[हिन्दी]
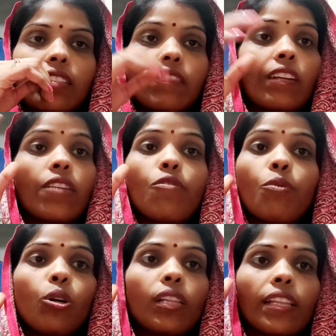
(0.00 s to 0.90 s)
वरना वो
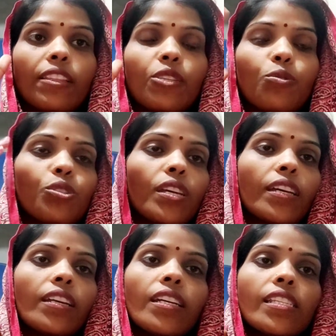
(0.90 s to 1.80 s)
बहुत लेंदी हो
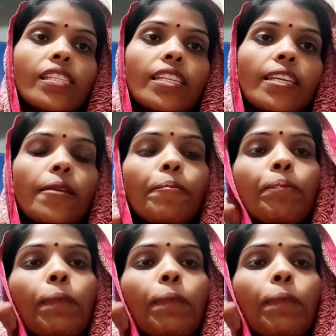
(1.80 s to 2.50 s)
जाएगा ना इसीलिए